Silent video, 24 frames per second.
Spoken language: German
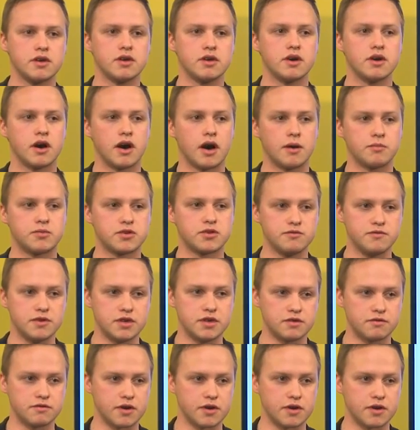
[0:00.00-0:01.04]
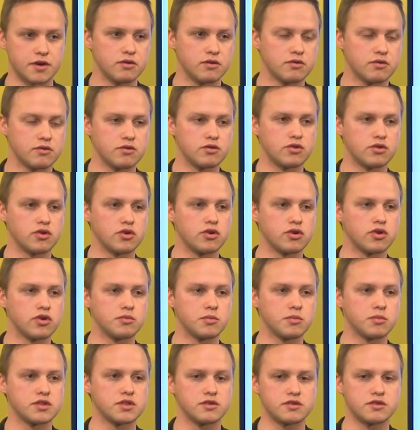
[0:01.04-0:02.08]
absolviert werden. Und dadurch hat man
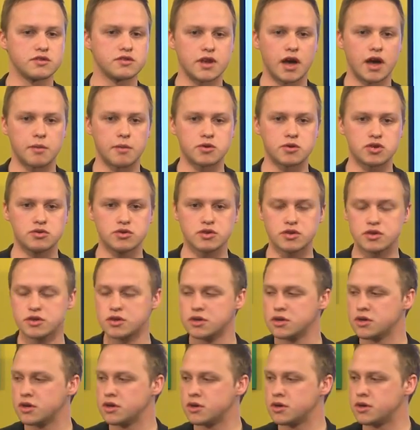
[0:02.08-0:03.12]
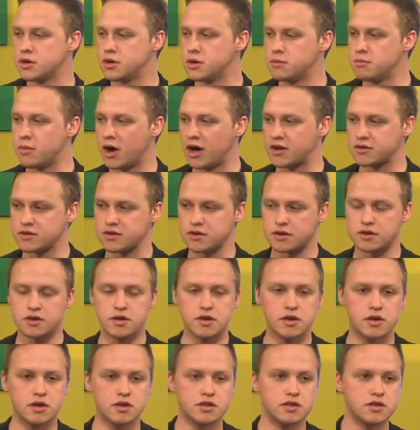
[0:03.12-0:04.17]
dann seinen Abschluss im Master.
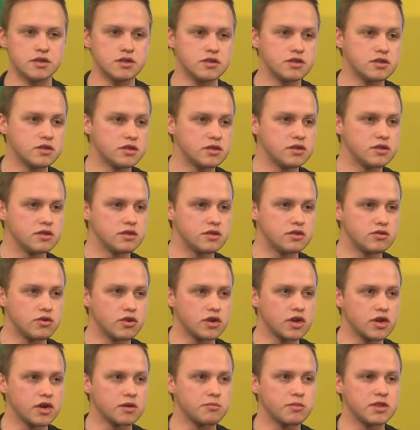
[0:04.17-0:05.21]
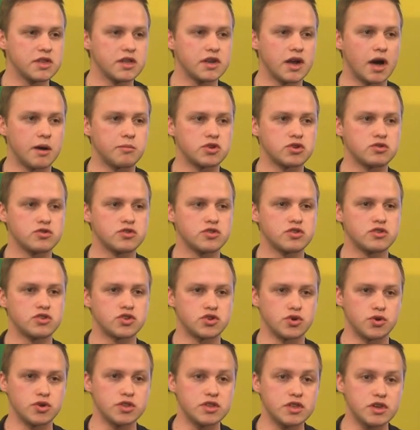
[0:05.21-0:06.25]
Dies, da kriegt man den Abschluss
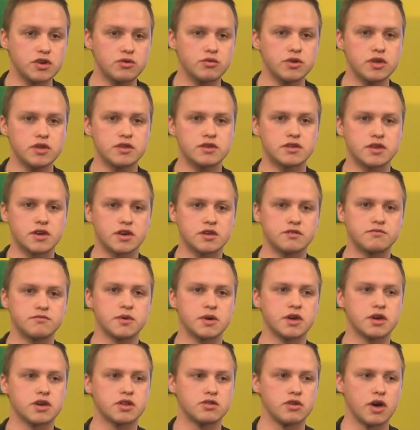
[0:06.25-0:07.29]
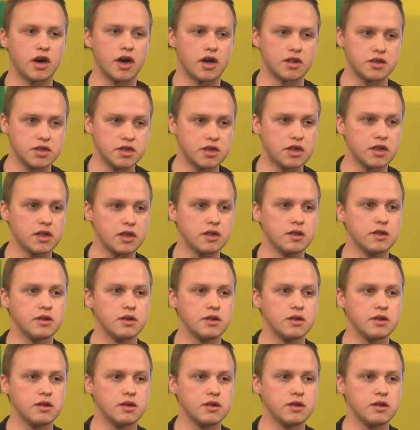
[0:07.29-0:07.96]
Joint Degree, das heißt, man kriegt nur einen Titel.